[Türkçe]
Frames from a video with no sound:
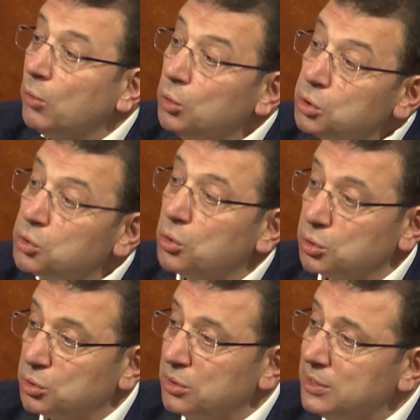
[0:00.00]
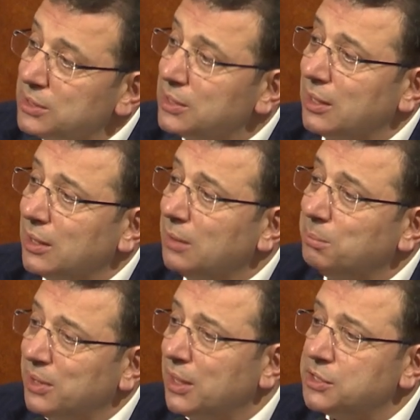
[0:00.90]
olursa olsun
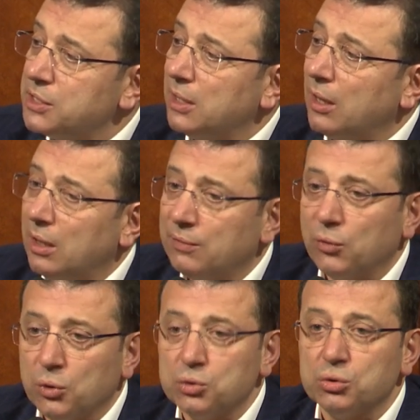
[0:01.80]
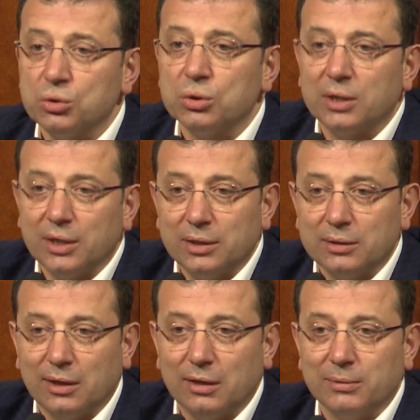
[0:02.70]
insanlar bireysel hak ve özgürlüklerini
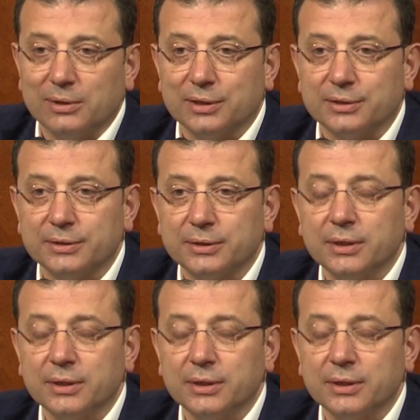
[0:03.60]
talep eder.